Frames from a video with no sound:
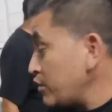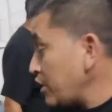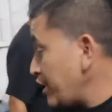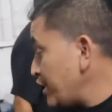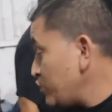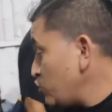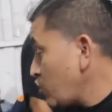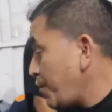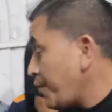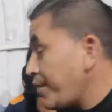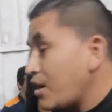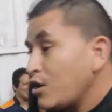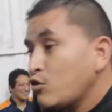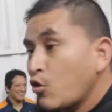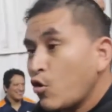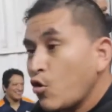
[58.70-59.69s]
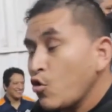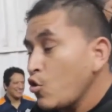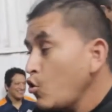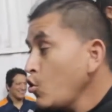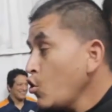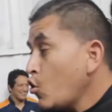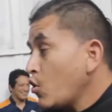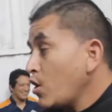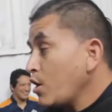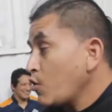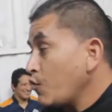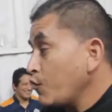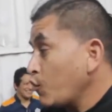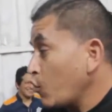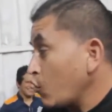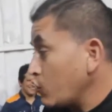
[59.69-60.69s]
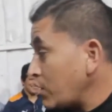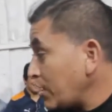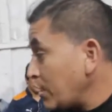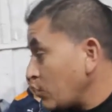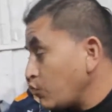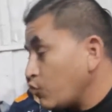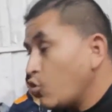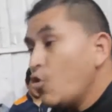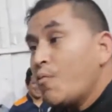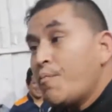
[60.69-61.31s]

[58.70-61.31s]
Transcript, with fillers: Que tienes un campeonato rudo, ahora coronarte como